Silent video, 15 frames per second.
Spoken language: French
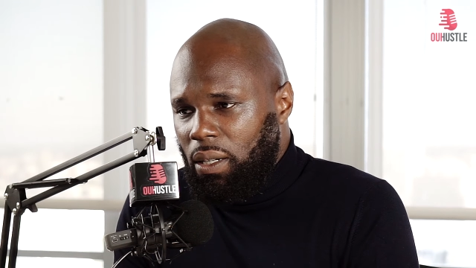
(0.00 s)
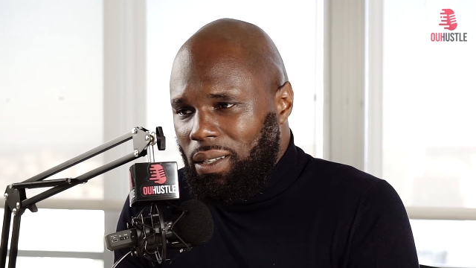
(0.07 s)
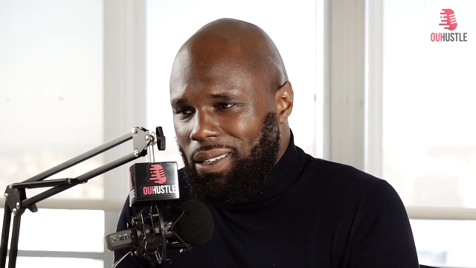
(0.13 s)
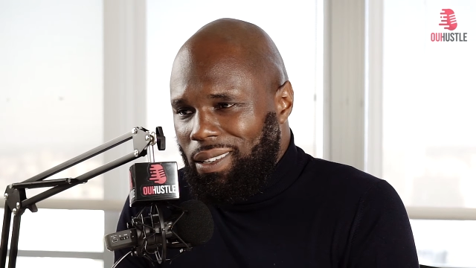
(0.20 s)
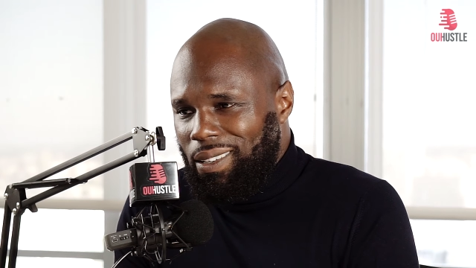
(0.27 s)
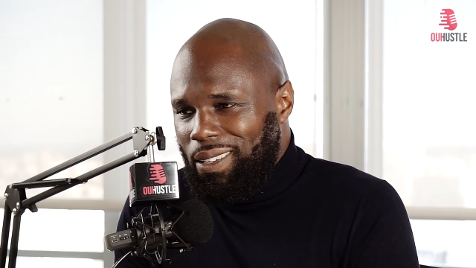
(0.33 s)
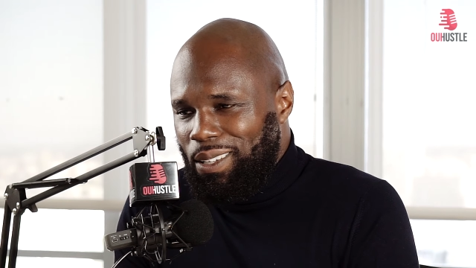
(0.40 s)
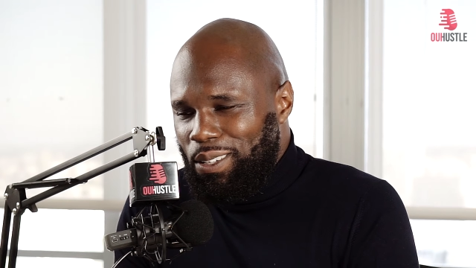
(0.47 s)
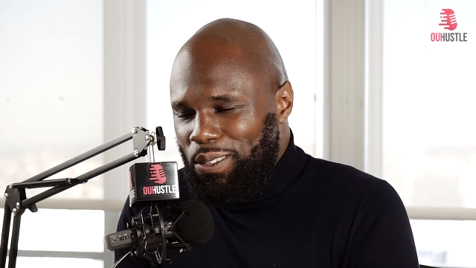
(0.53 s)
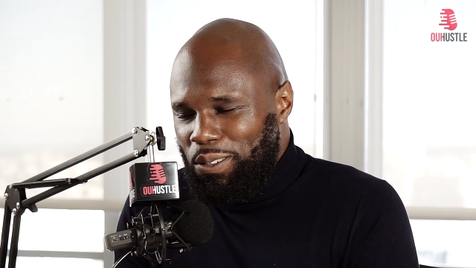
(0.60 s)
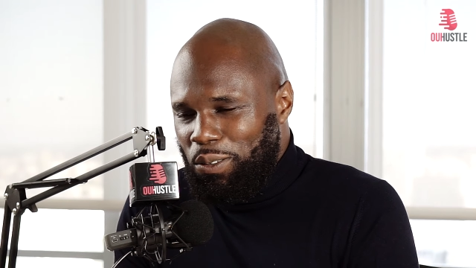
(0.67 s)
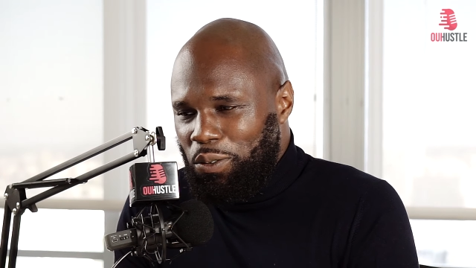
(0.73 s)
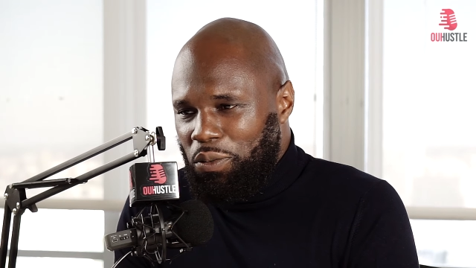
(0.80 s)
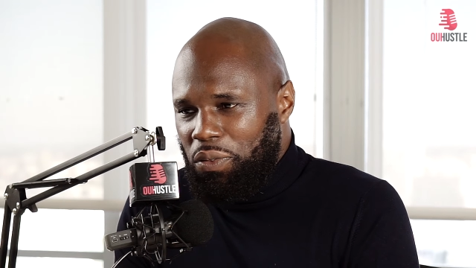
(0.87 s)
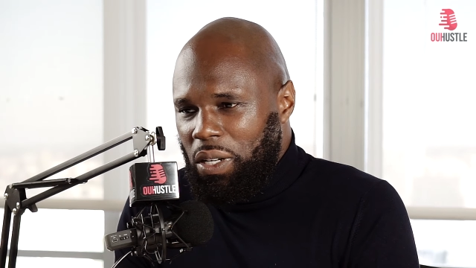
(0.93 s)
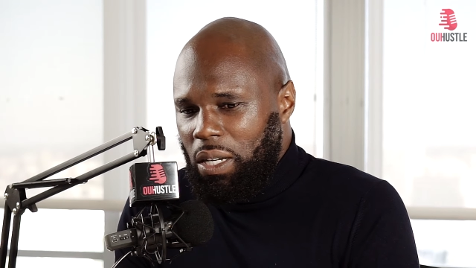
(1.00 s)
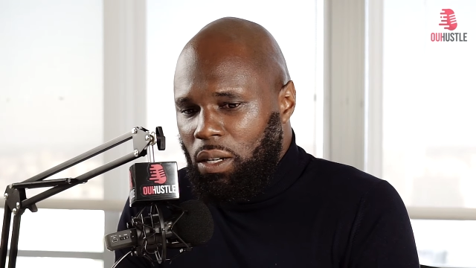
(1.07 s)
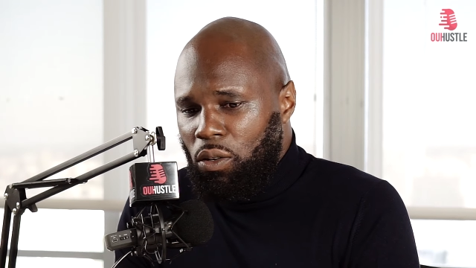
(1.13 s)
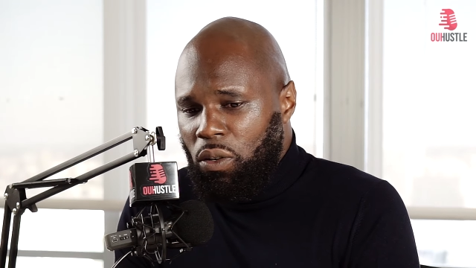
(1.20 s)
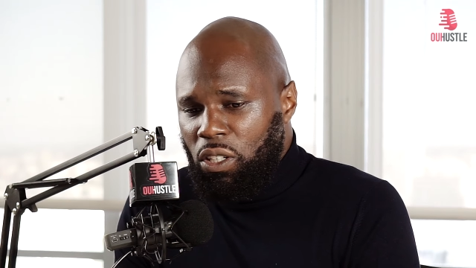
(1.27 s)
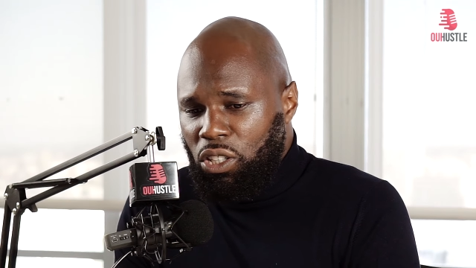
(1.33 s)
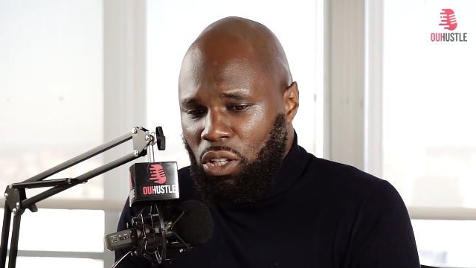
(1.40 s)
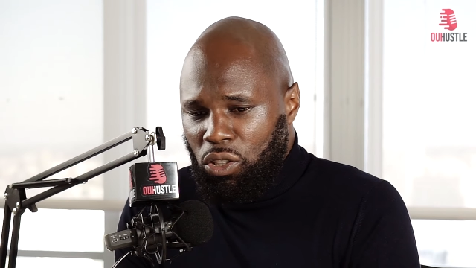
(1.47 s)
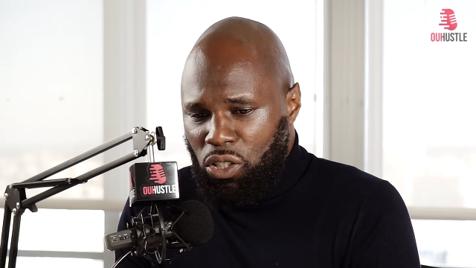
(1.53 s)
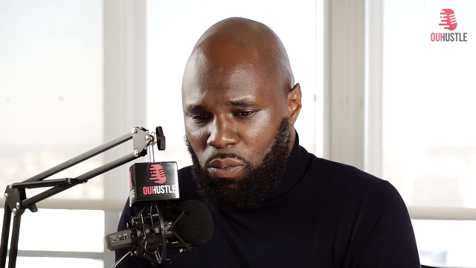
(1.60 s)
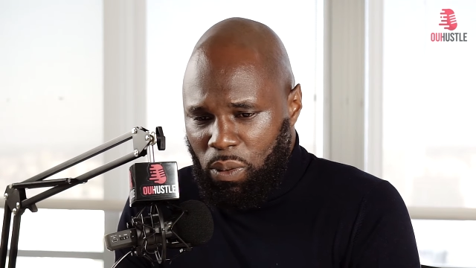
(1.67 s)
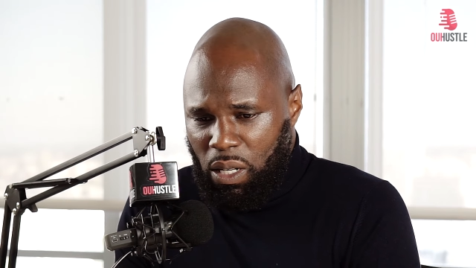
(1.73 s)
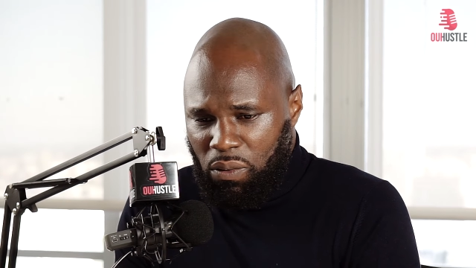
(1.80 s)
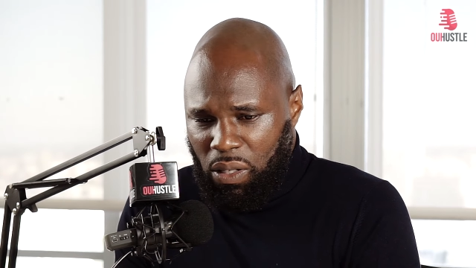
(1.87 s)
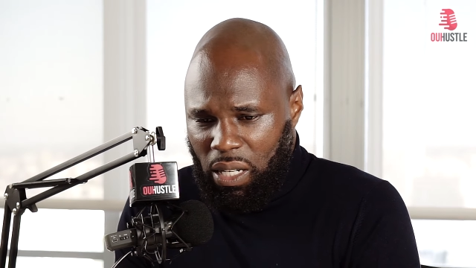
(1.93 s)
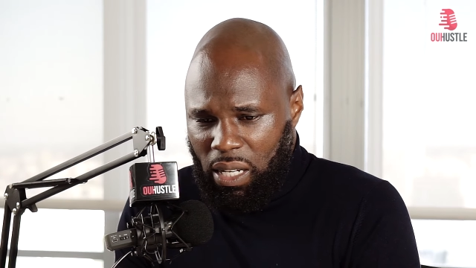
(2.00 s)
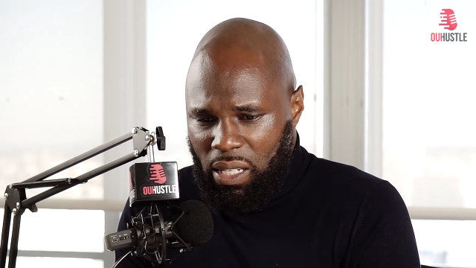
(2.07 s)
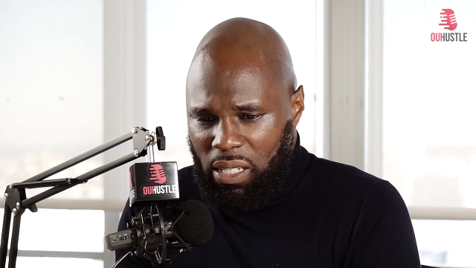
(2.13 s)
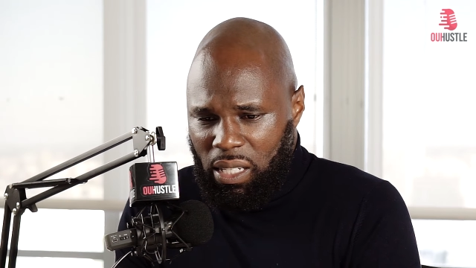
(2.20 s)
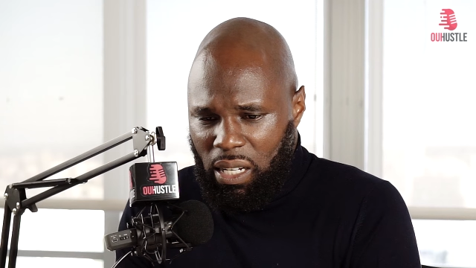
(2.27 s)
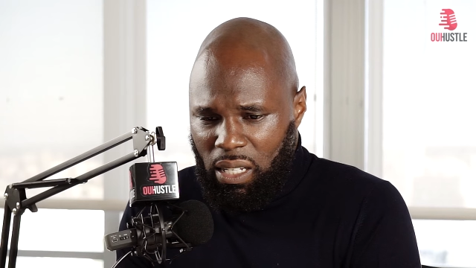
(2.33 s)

euh, ce qu'on fait, l'ONG Urgence panafricaniste,